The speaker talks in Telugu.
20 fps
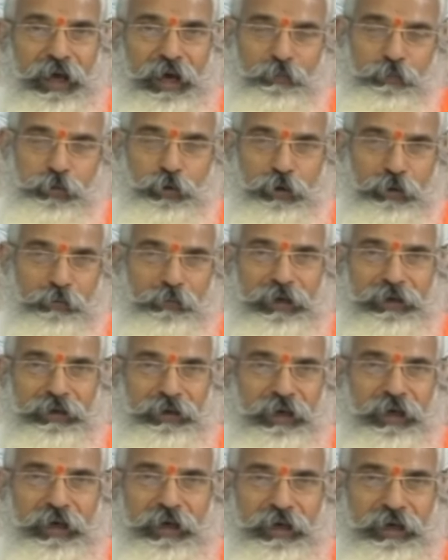ఆ భోగి
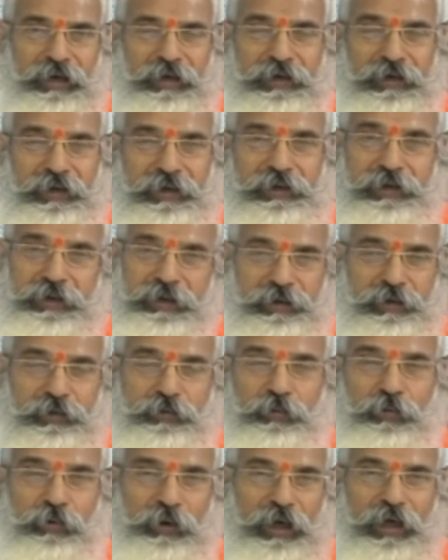మంటల
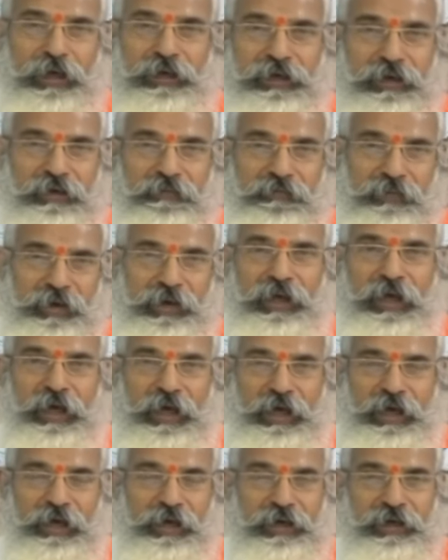నీటితో కానీ
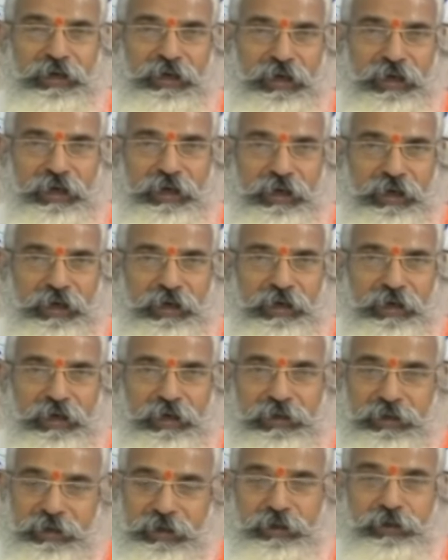విడిగా
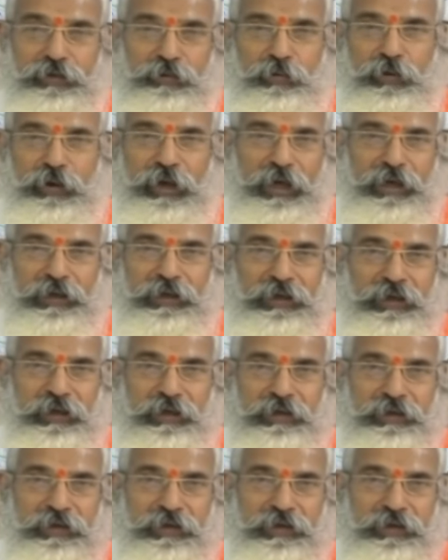నీటితో కానీ